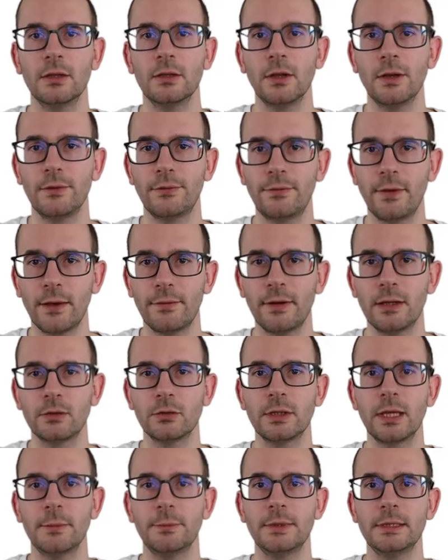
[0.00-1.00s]
faire Value
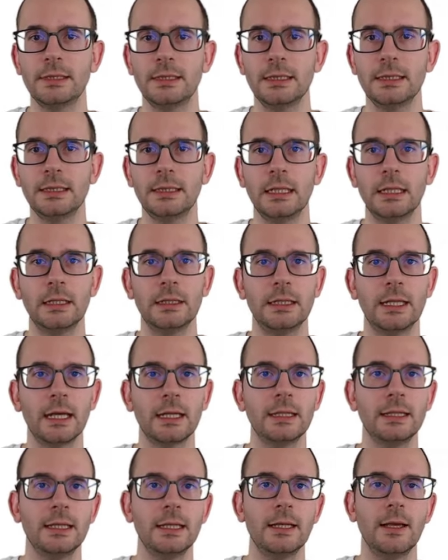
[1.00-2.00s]
Gap ici, c'est les
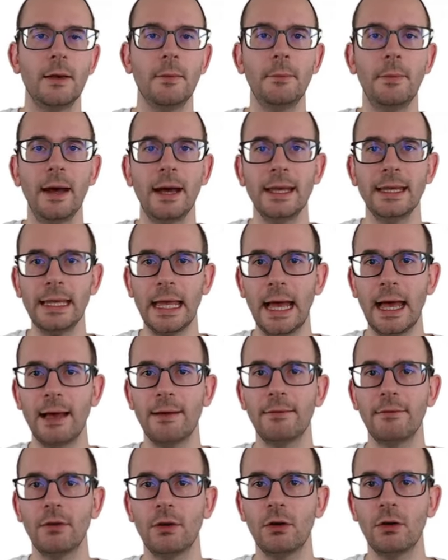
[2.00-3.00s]
derniers buy
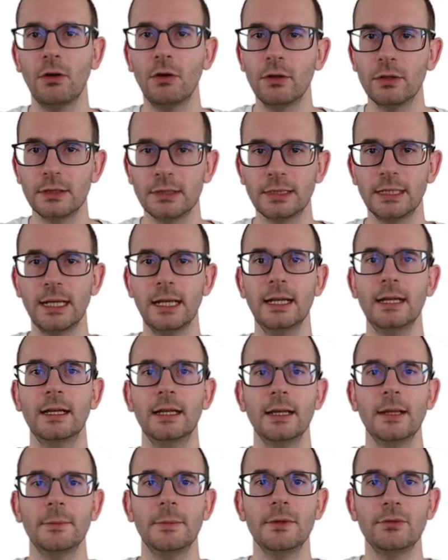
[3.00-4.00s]
avant le sel.
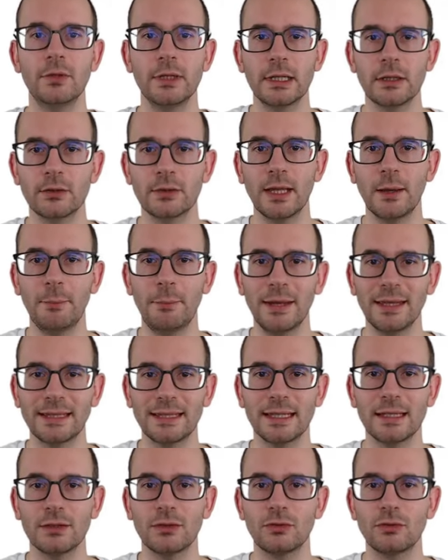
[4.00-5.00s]
Mais vous voyez qu'on n'a pas de
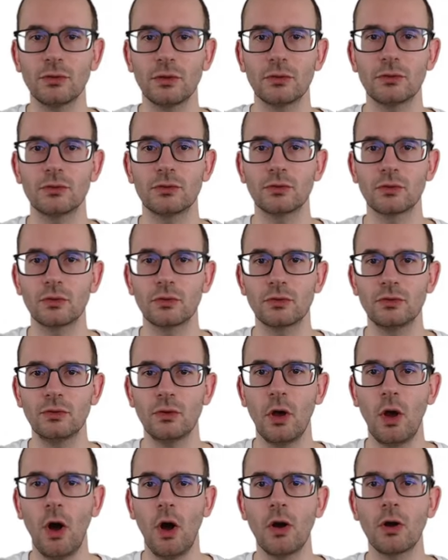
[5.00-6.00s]
cassure de
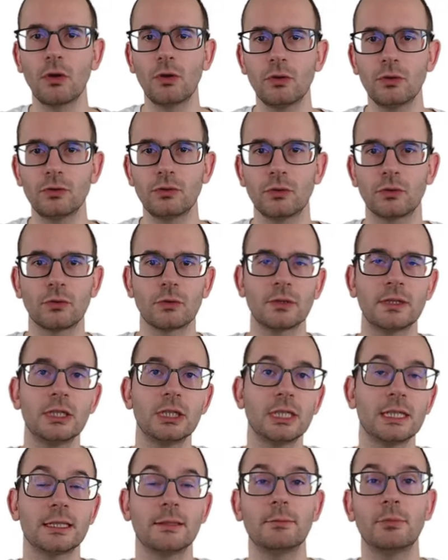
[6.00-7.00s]
structure en clôture. Donc
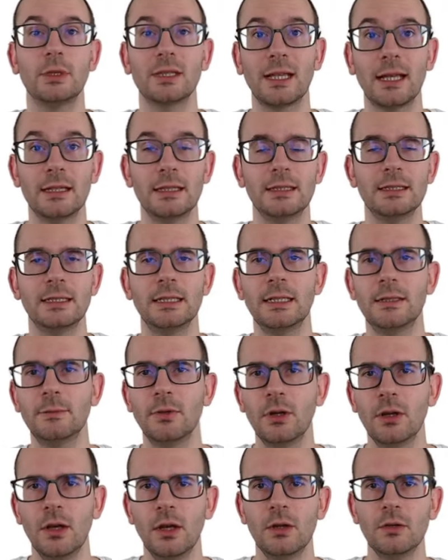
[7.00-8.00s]
déjà, ça peut être un des
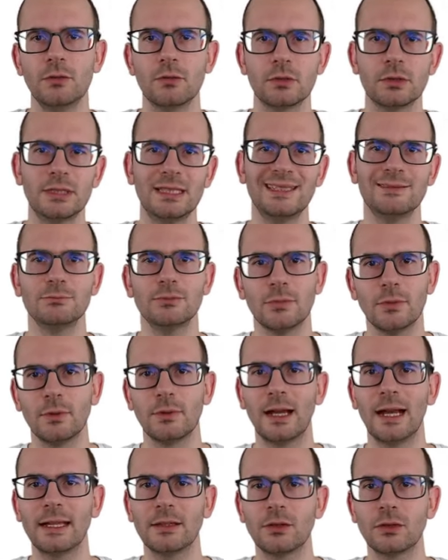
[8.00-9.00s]
éléments où on dit, bon,
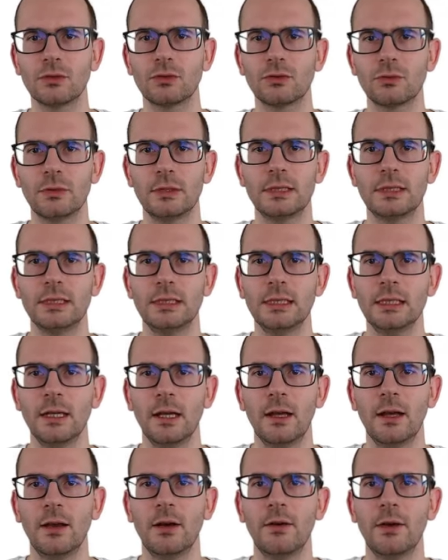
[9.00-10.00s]
attention ici,
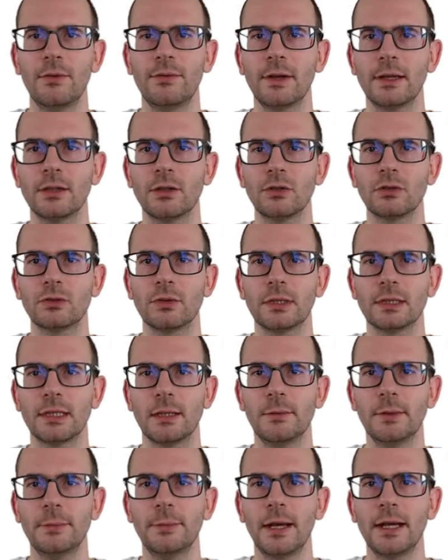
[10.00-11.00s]
on va faire attention à ça.
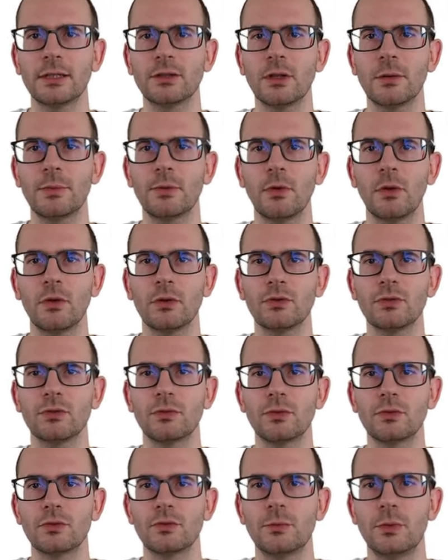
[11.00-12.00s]
Mais par exemple, euh,
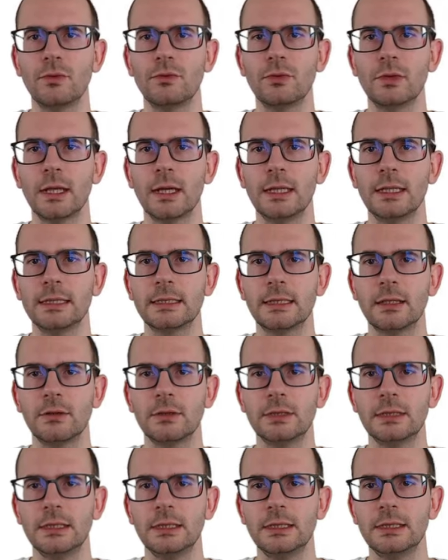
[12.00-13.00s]
je peux vous caler ça
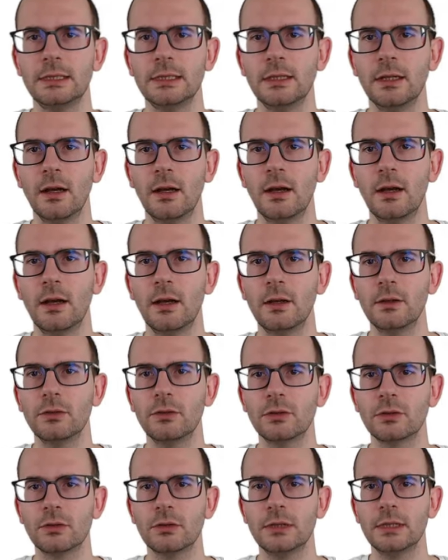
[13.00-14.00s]
aussi ici euh,
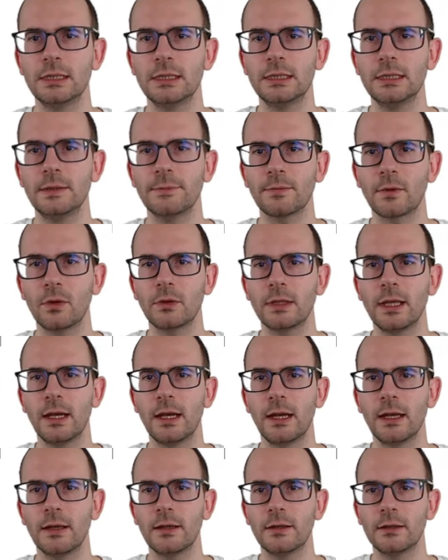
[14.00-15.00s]
de ce côté-ci, on
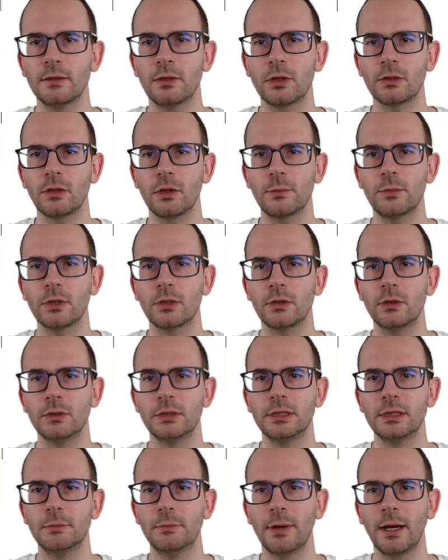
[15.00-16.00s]
a un order block
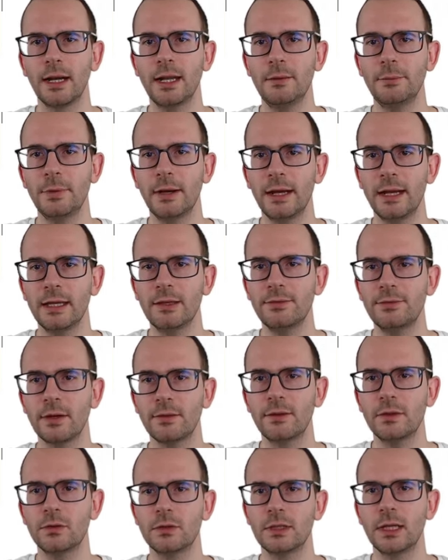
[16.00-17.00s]
aussi par là, pareil, faire
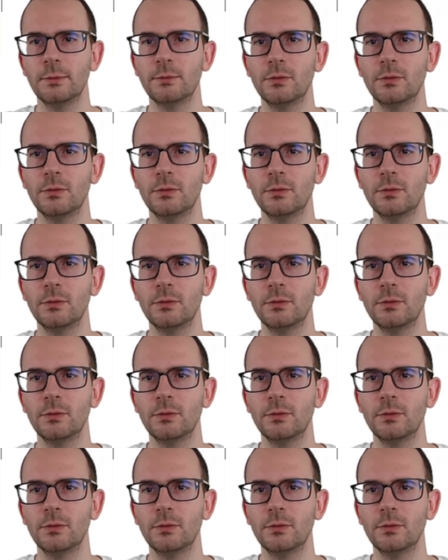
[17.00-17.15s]
value gap